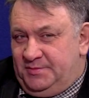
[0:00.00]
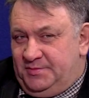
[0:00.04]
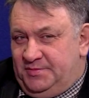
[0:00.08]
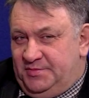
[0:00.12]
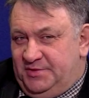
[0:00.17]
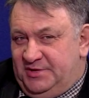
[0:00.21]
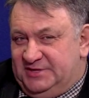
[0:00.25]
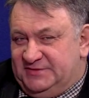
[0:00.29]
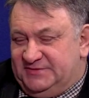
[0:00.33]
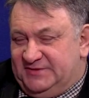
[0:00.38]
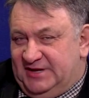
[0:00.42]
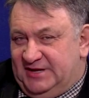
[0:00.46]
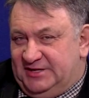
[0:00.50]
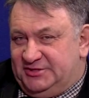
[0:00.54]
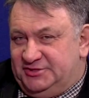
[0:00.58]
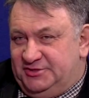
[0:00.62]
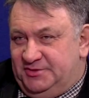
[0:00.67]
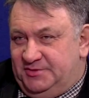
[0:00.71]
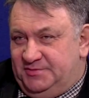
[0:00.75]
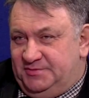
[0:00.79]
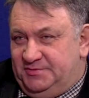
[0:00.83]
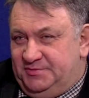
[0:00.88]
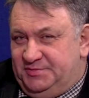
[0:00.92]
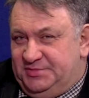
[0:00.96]
jest w
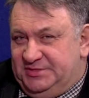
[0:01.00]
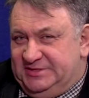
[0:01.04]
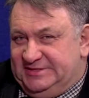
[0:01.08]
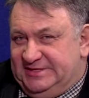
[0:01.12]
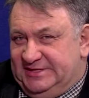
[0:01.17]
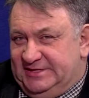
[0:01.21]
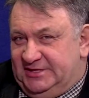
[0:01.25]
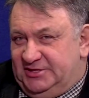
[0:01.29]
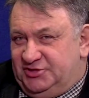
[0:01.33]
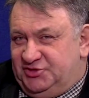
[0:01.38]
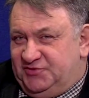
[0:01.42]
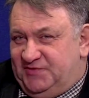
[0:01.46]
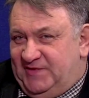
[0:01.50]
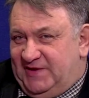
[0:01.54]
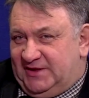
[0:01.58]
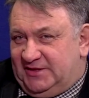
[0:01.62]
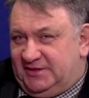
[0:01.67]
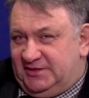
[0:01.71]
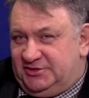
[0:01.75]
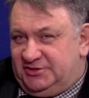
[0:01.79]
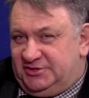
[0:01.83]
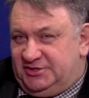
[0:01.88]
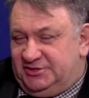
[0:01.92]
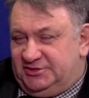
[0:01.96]
trakcie pisania
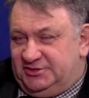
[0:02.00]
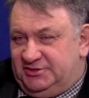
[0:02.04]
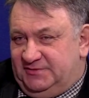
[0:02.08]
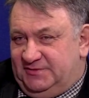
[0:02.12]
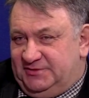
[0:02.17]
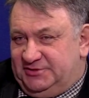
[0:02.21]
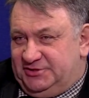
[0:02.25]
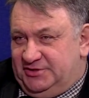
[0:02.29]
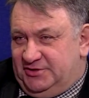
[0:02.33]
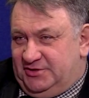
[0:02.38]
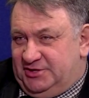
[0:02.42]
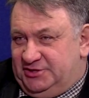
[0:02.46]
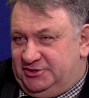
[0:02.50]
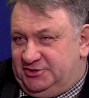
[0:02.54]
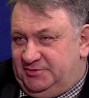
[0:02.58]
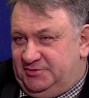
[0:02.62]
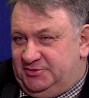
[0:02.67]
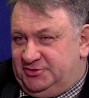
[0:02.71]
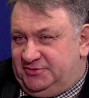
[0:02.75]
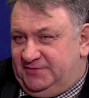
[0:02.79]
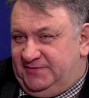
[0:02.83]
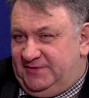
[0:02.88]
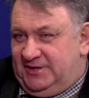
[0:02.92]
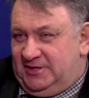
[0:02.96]
czwartej części właśnie o
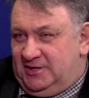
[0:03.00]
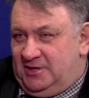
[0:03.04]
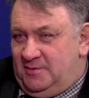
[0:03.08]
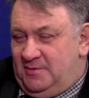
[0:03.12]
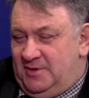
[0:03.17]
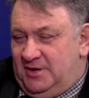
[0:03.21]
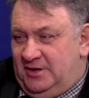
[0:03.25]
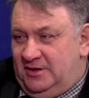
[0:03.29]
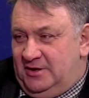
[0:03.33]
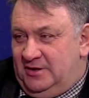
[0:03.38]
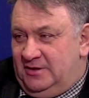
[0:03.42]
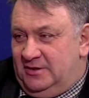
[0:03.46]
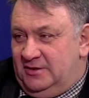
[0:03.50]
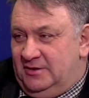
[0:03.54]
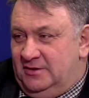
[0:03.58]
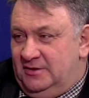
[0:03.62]
Kazimierzu Wielkim. No, wydała teraz